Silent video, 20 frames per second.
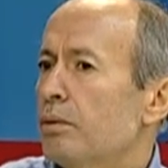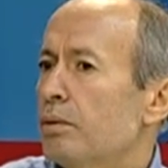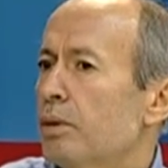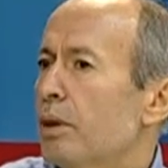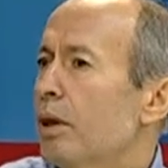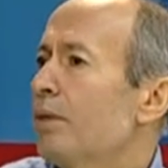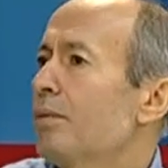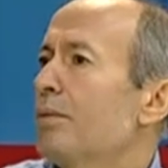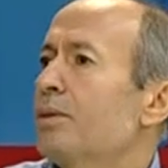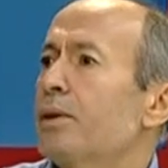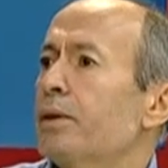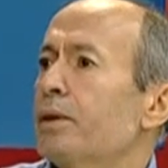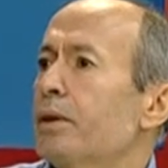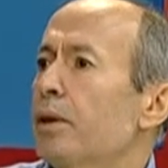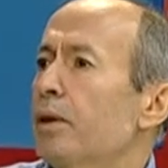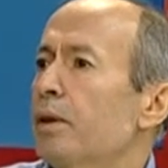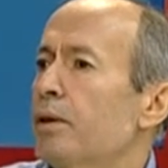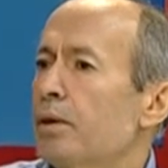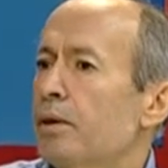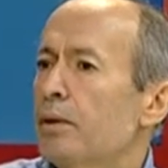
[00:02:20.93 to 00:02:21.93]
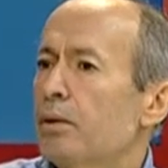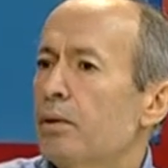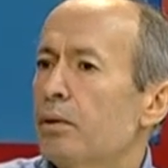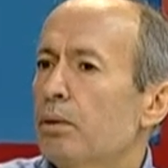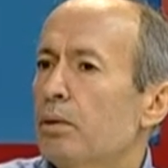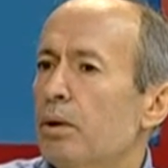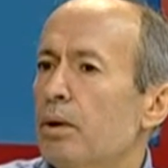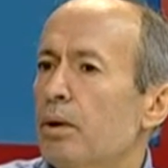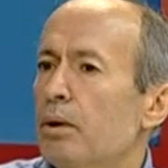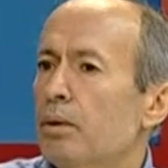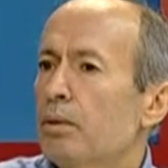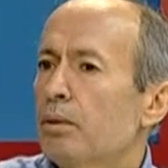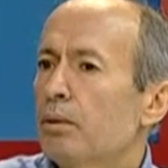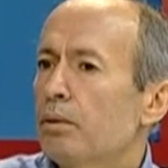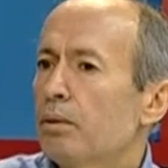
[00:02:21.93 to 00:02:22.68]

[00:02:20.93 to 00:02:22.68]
serviks kanseri olan, e,